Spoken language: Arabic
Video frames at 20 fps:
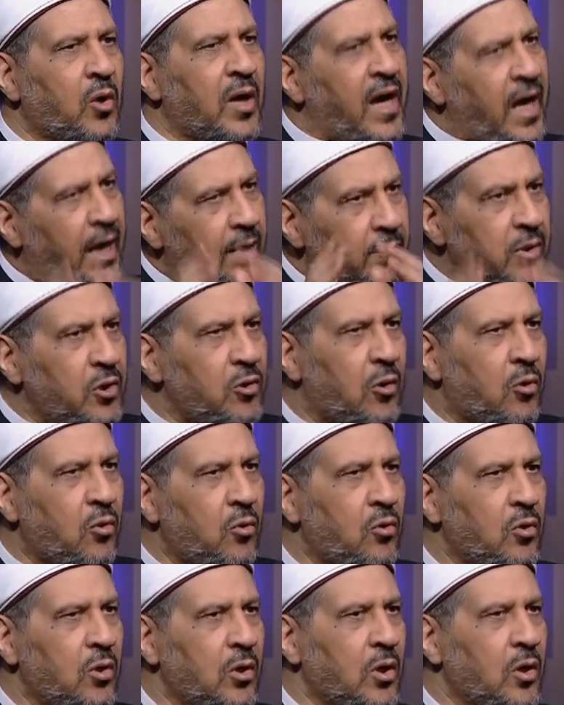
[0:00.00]
هعمله
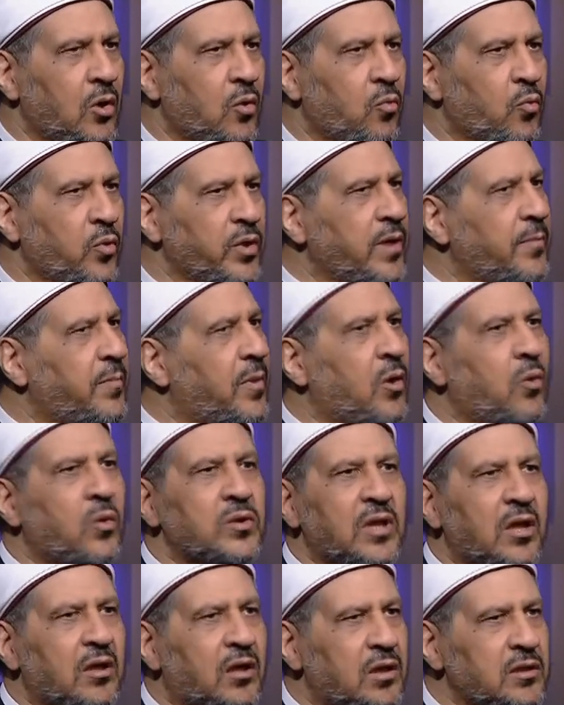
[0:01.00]
اهو ويبقى هو
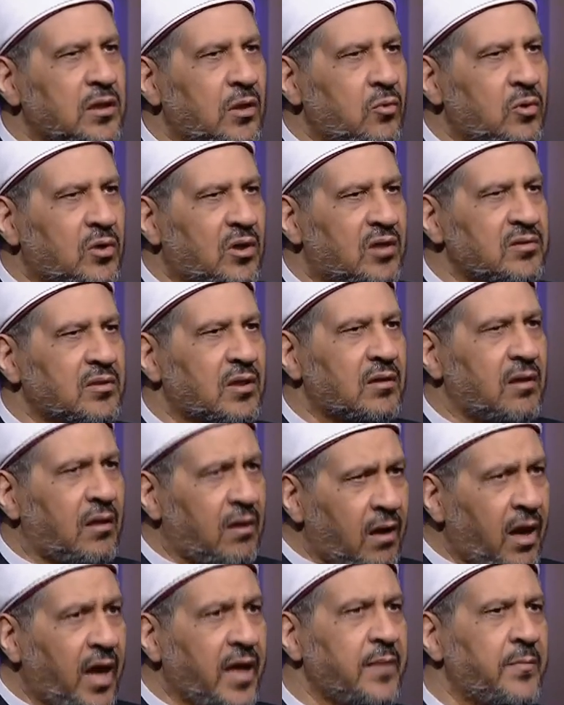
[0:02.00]
ده القضاء والقدر
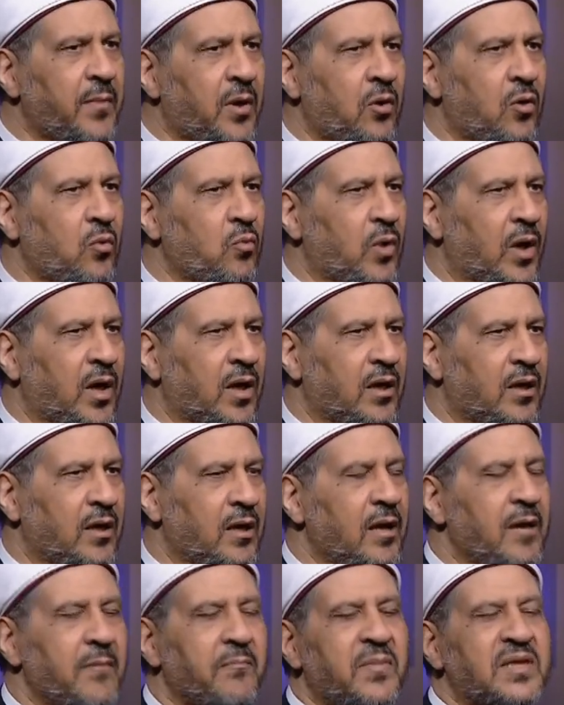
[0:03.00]
اه يبقى هو
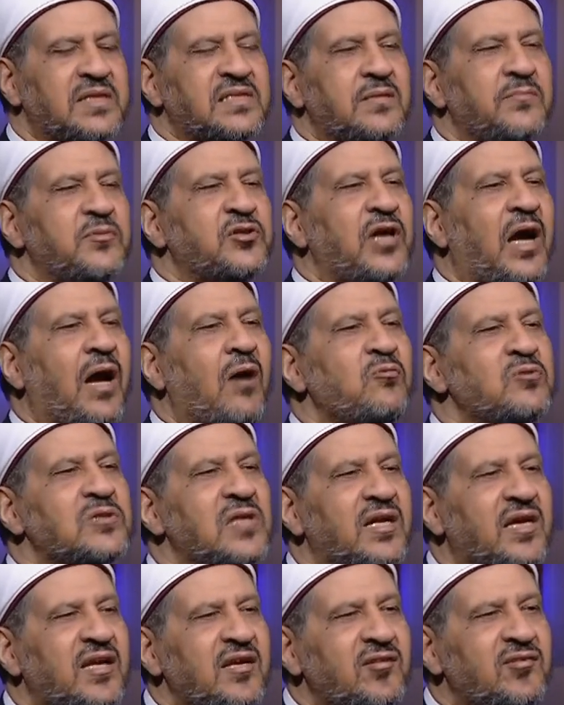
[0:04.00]
بس مش
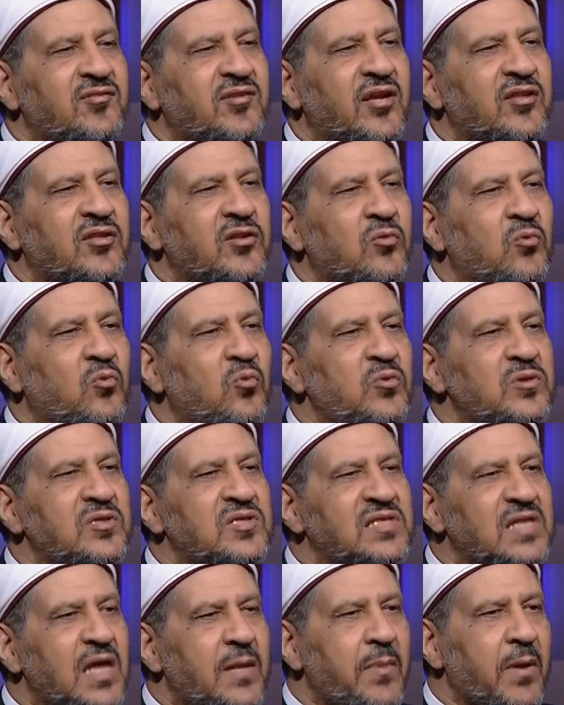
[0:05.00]
عاوزك انت تكون
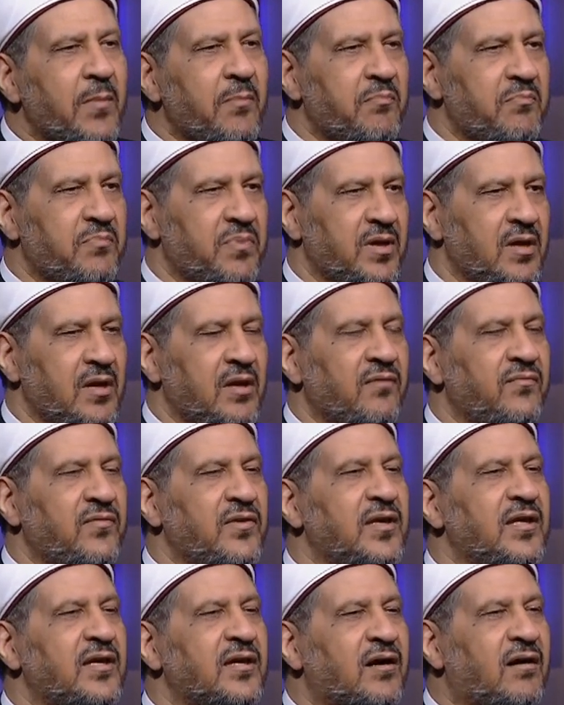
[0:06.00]
سبب
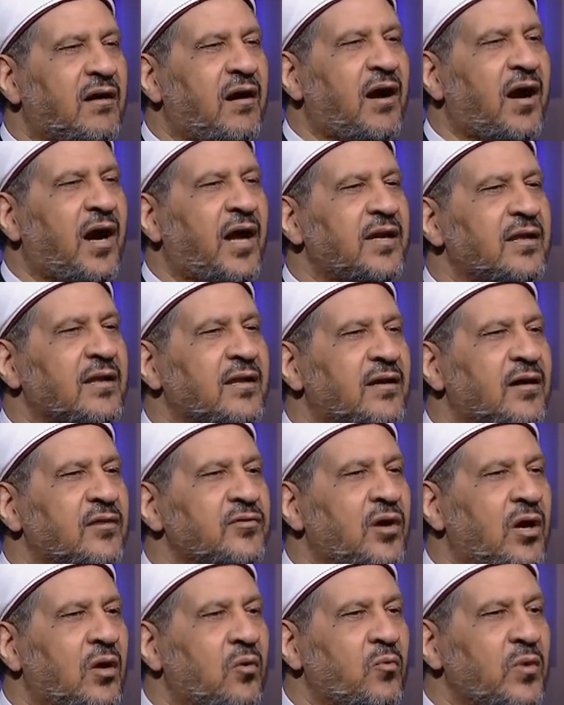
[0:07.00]
في ايقاع
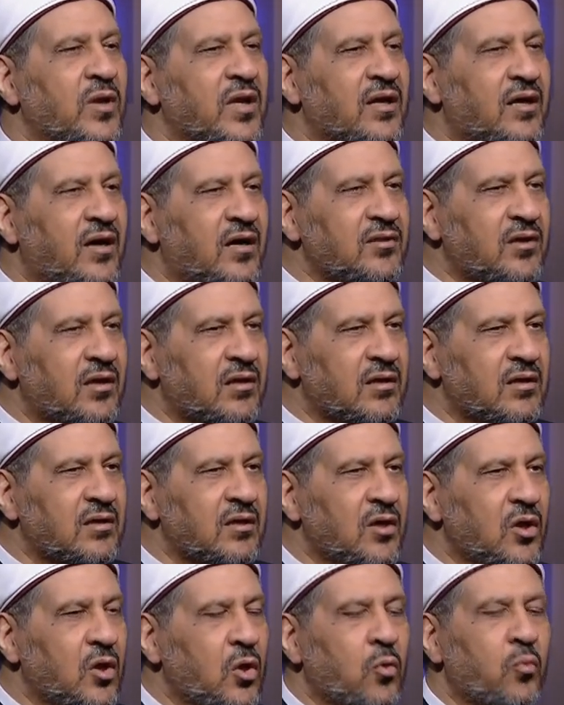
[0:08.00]
القضاء والقدر
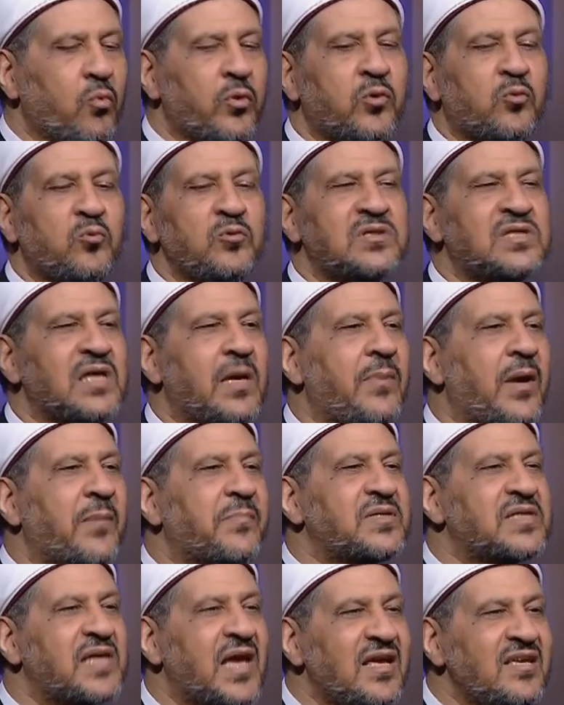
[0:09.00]
ويكون سبب
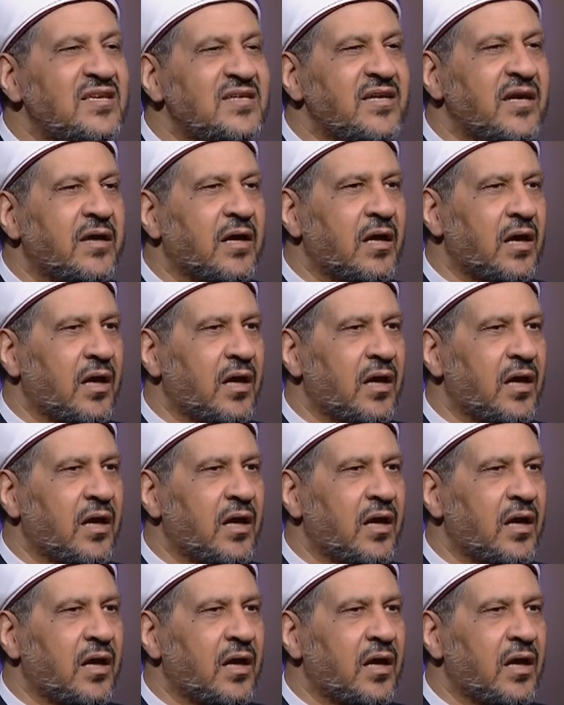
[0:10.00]
سيء